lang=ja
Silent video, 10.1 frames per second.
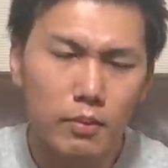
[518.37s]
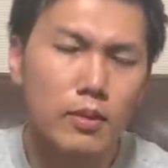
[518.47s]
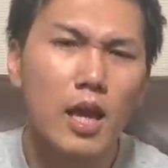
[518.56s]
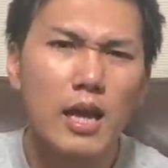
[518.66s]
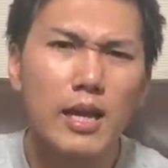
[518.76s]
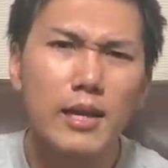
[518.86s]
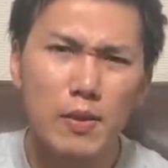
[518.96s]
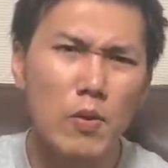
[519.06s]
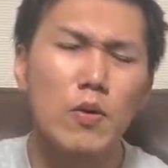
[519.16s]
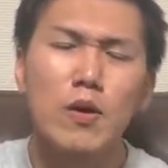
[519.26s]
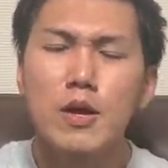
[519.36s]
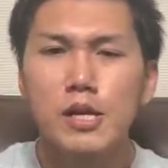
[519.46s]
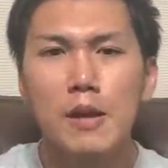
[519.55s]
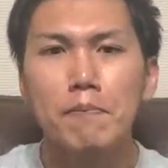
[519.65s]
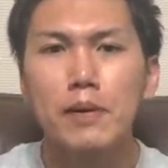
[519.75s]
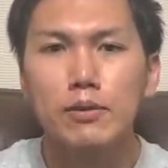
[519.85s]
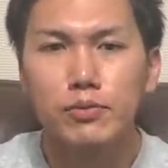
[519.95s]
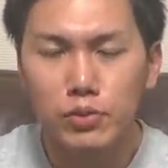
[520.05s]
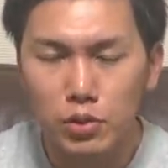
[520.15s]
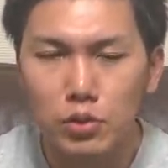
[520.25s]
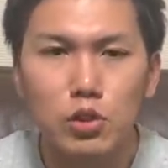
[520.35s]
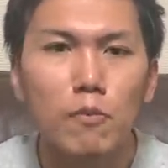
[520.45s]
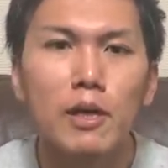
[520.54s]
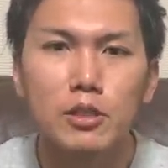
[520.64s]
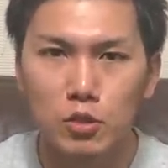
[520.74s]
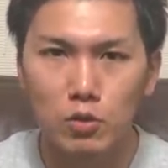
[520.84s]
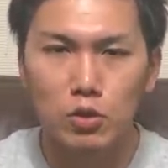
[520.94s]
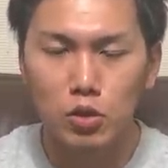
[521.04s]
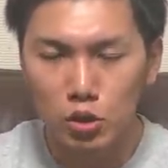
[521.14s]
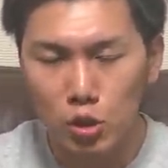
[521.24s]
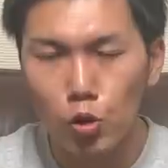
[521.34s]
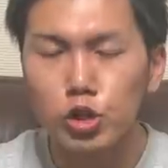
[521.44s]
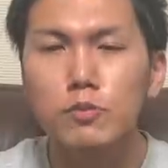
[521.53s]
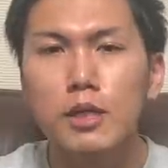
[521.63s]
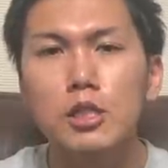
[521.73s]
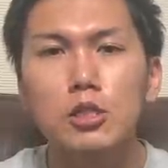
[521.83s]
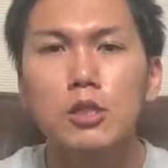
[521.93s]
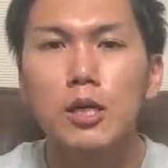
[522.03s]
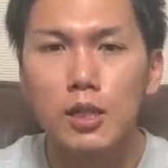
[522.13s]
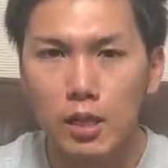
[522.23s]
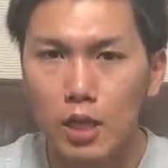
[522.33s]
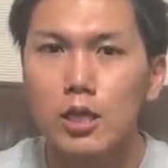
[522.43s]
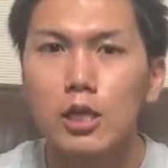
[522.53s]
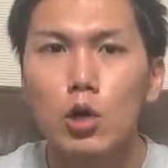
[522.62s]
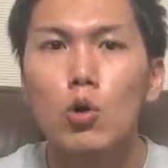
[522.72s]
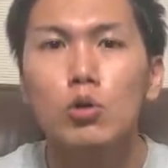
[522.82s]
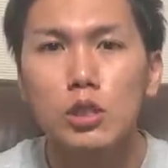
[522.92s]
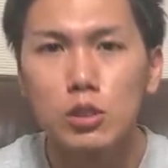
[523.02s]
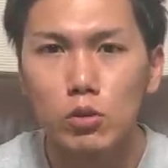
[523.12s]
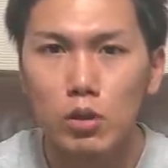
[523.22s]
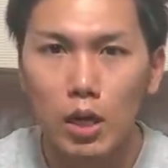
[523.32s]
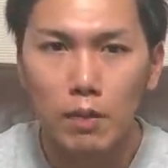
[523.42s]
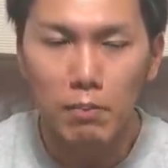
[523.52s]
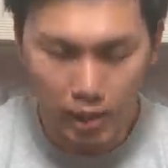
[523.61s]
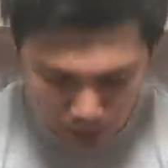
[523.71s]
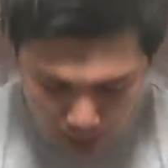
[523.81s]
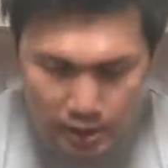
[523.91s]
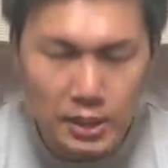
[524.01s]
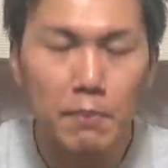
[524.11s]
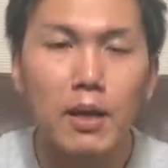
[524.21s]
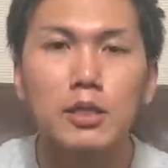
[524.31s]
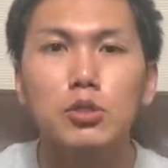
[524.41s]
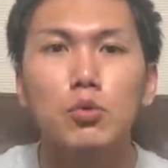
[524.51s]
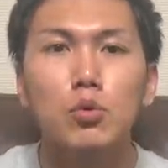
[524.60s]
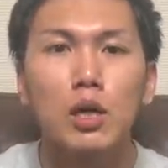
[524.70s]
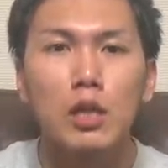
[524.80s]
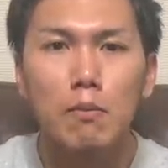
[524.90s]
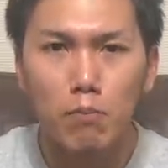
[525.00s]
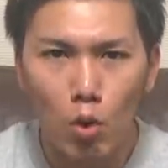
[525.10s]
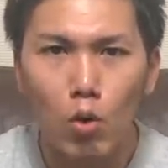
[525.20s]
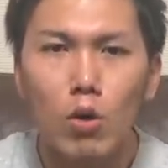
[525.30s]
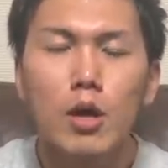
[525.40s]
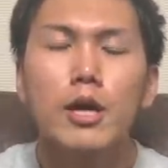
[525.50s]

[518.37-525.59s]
だけど、やっぱり普通のマンション、そしてごつめで作られた鉄筋コンクリートとか、まあ、ガチなマンションとかでも、